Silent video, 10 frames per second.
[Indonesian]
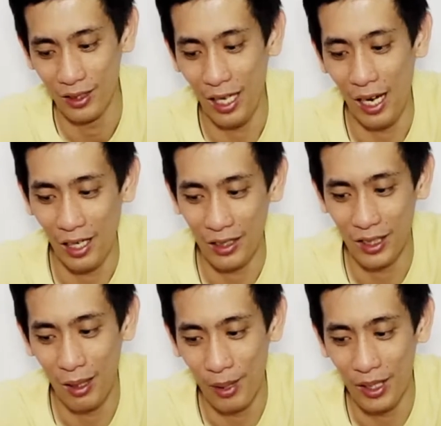nah
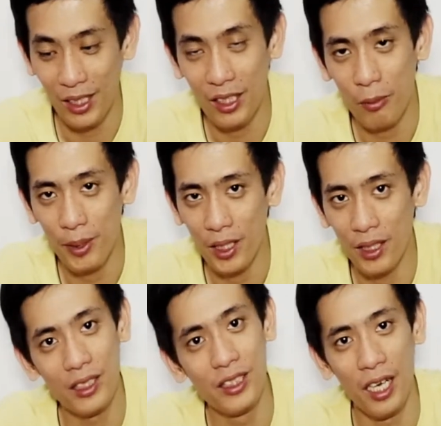selama ini kan aku pakai
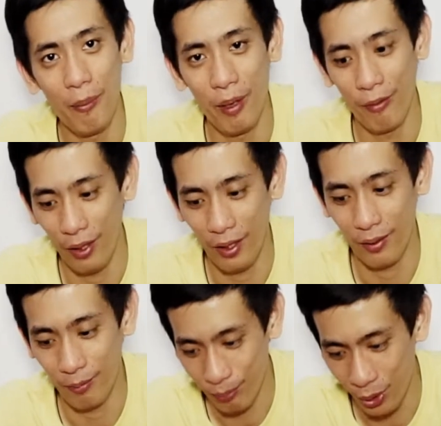DJI Mavic
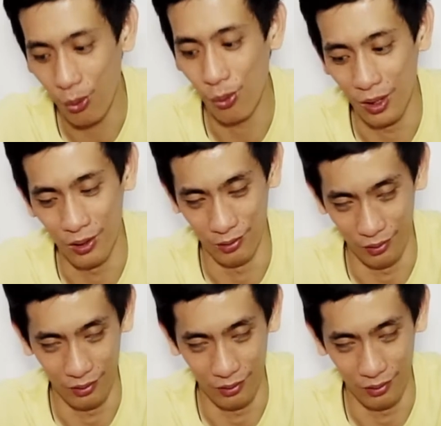Pro gitu